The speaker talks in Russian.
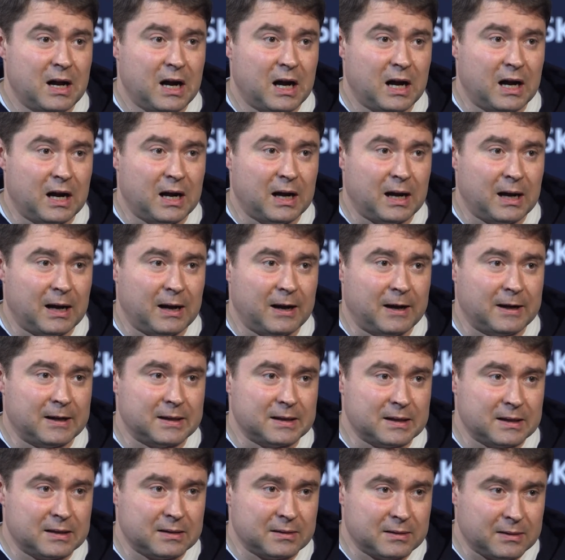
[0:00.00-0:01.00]

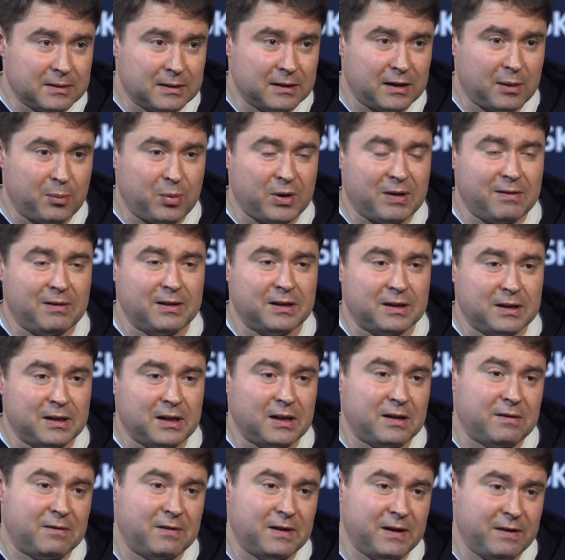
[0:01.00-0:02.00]
а э, направлены
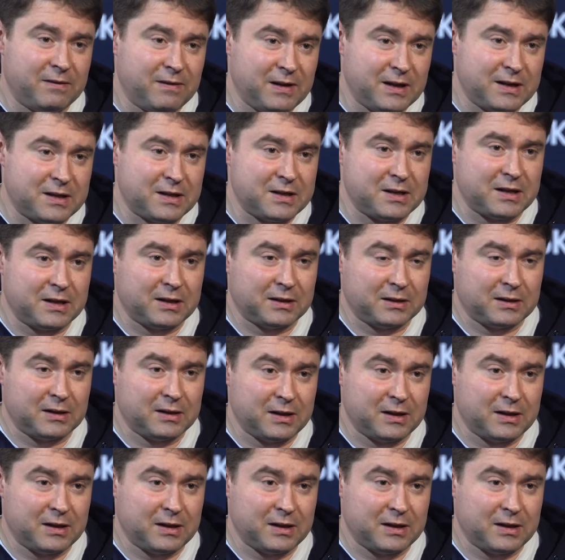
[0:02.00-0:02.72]
на выявление неких,